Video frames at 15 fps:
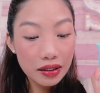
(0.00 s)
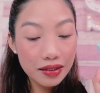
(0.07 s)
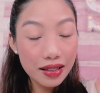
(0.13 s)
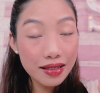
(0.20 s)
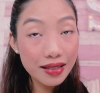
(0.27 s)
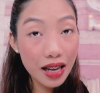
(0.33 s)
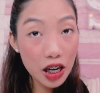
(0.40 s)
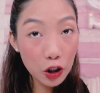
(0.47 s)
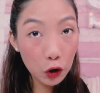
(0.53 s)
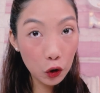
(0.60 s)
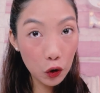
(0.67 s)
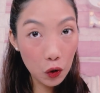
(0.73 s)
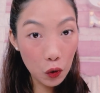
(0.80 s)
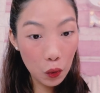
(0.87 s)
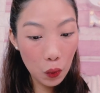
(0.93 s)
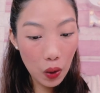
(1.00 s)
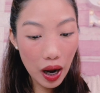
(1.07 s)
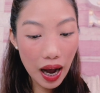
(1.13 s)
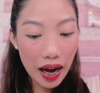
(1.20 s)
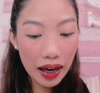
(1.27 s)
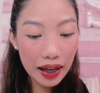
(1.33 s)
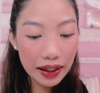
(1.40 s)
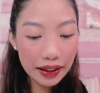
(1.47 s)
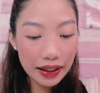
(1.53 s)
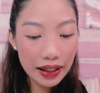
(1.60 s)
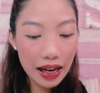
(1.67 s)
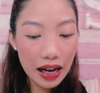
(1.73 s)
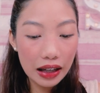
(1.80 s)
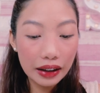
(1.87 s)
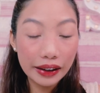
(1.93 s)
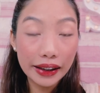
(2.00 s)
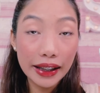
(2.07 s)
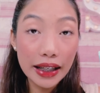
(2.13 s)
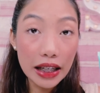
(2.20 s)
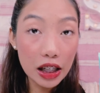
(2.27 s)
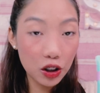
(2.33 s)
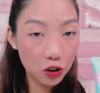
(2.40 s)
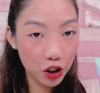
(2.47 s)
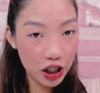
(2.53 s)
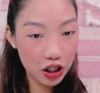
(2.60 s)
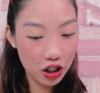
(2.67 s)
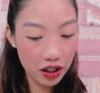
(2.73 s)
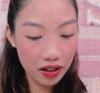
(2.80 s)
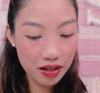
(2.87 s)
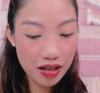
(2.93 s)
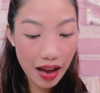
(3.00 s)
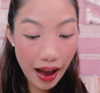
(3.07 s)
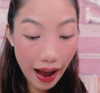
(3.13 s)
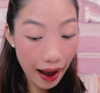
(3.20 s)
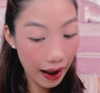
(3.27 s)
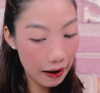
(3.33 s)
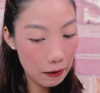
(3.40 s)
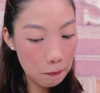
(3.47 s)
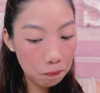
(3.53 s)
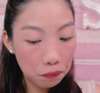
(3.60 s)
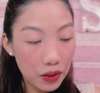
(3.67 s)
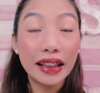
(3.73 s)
Sa Sunglow, ang kanilang key ingredients ay